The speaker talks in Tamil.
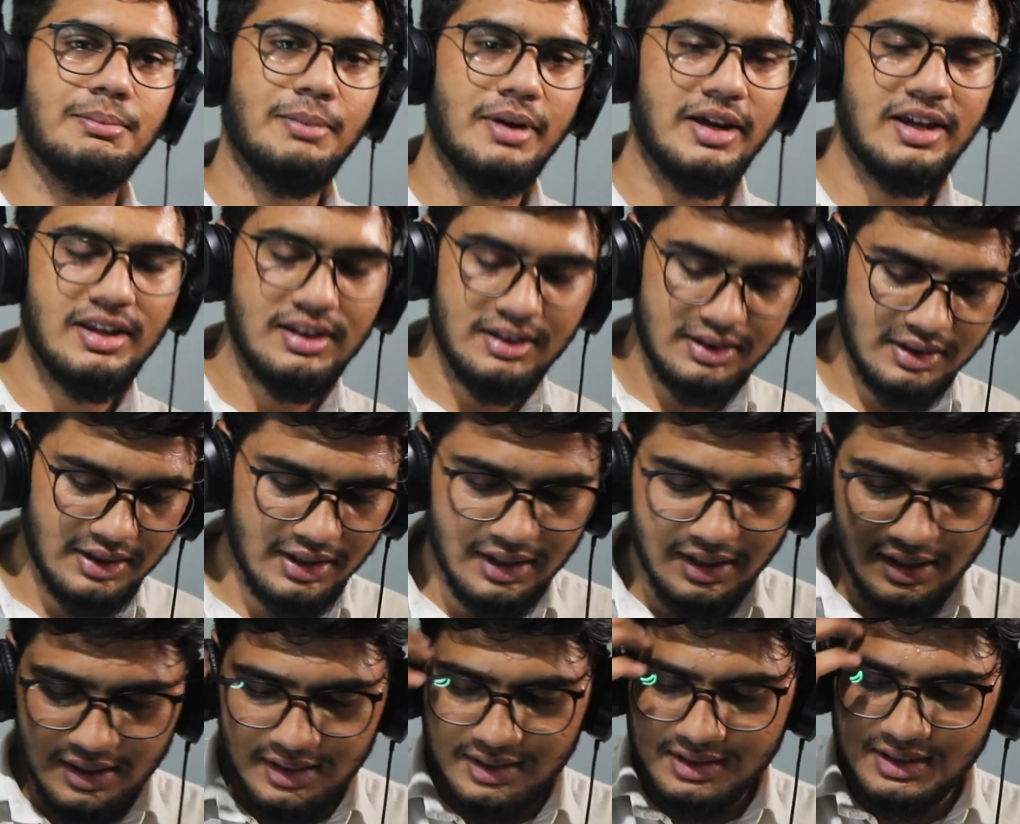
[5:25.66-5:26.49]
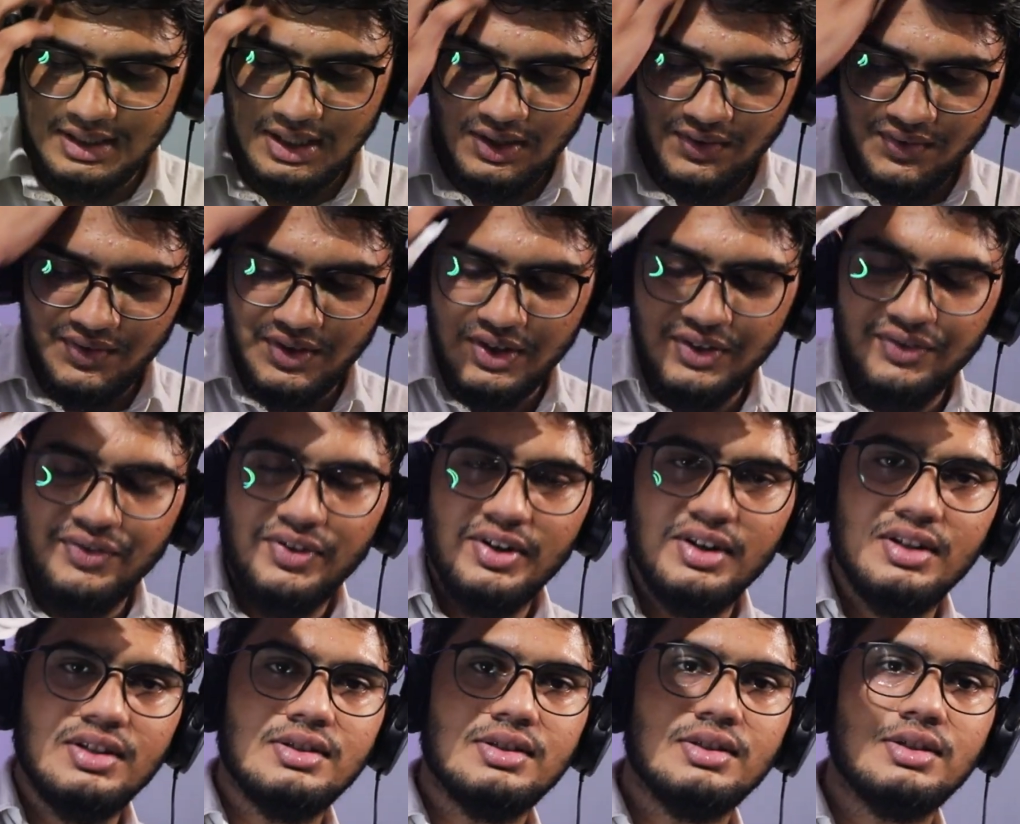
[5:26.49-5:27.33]
த மெயின் திங் இன் செல்ஃப்
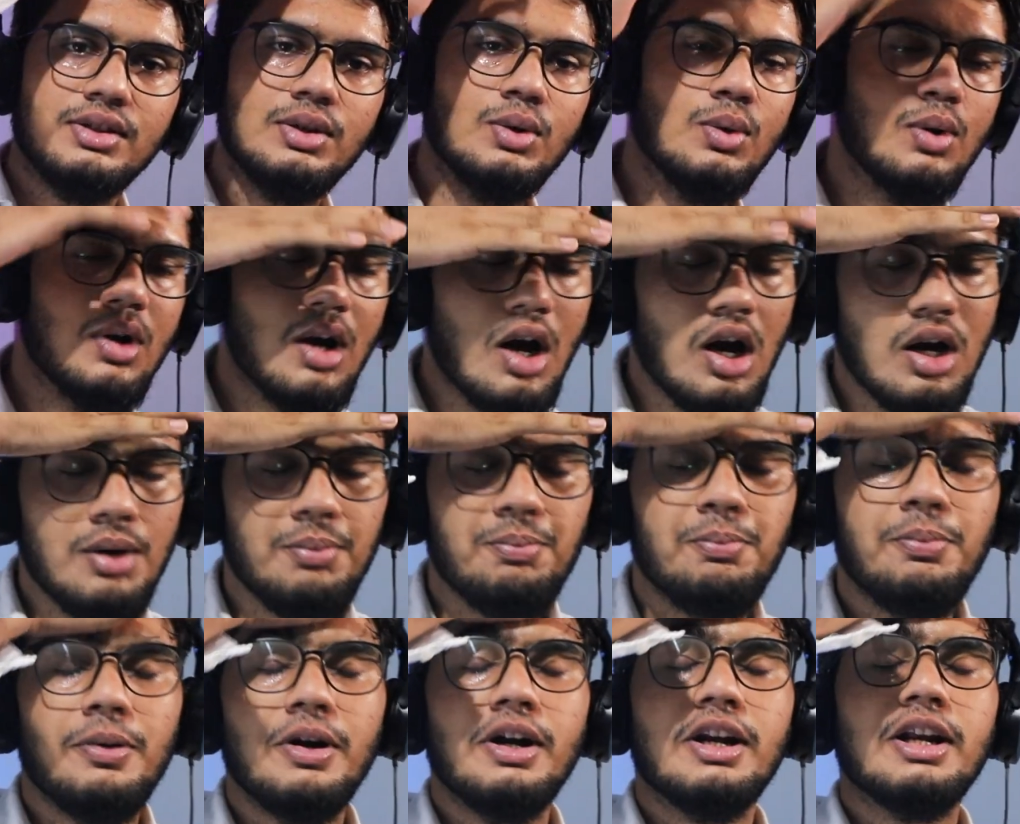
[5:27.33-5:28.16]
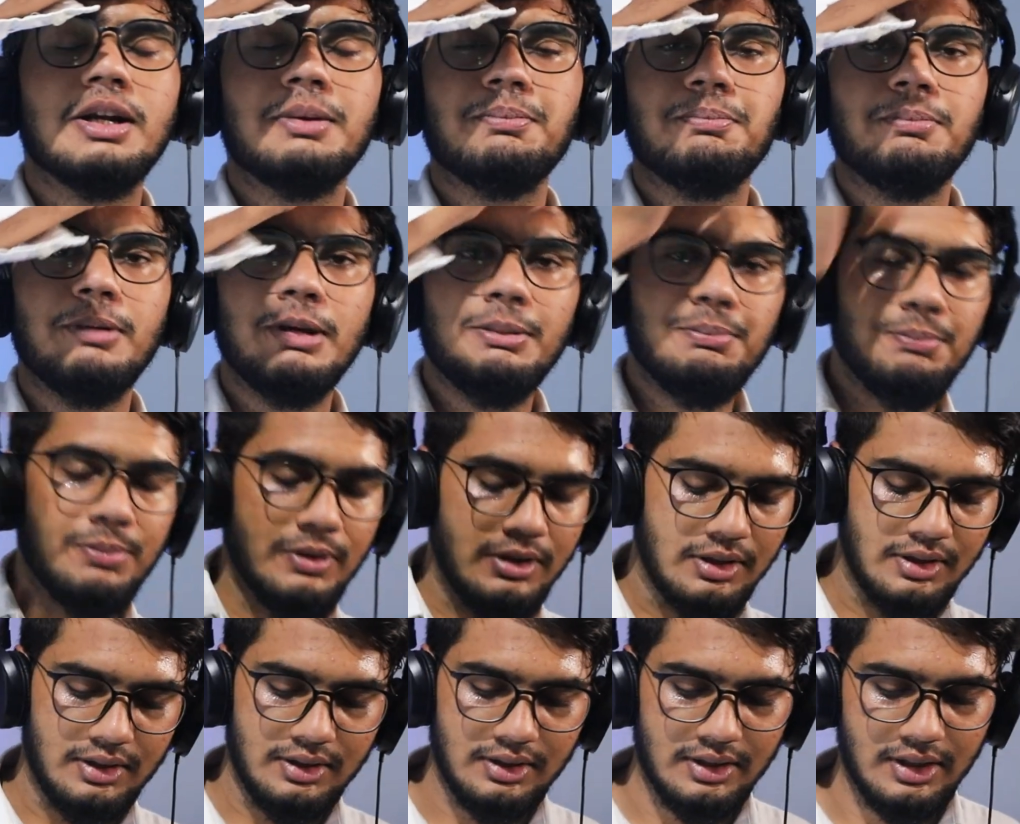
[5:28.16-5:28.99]
டிஃபென்ஸ் யூ கான் ப்ரிடிக்ட்
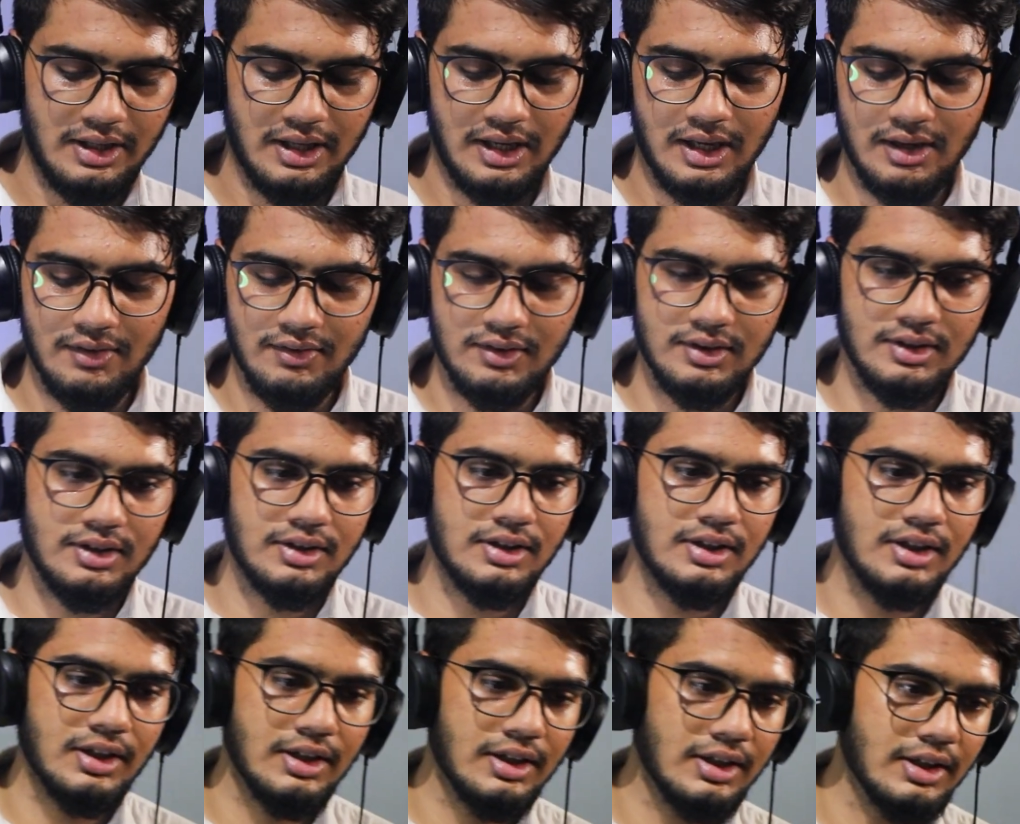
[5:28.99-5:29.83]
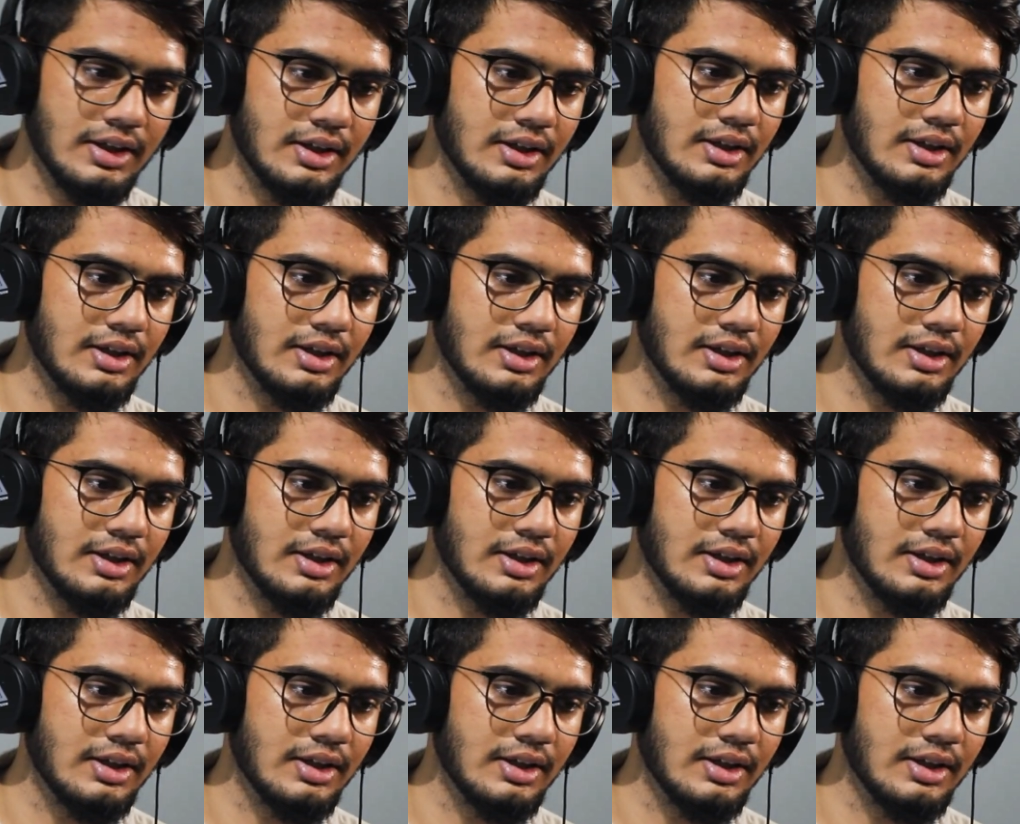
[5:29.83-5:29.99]
பீப்புள் நீங்கள் வந்துட்டு